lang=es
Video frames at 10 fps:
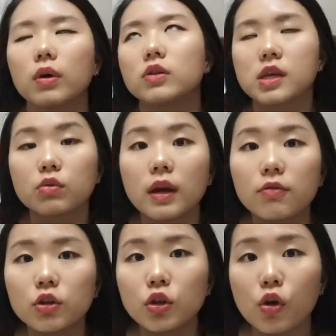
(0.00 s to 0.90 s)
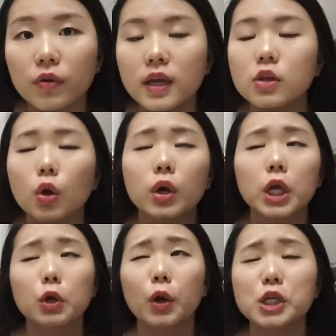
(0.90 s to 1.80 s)
Bueno, según la foto lo vi, yo
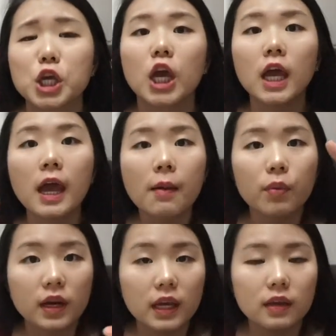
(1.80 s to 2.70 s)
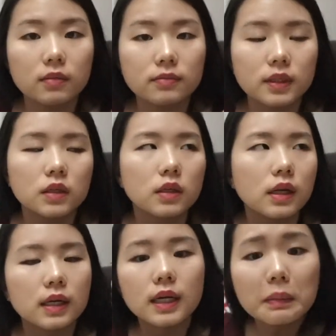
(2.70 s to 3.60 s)
quiero ese. Porque, ¡ay,
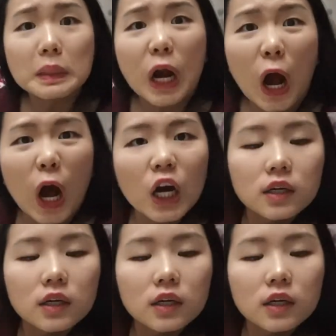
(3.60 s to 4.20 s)
la cámara!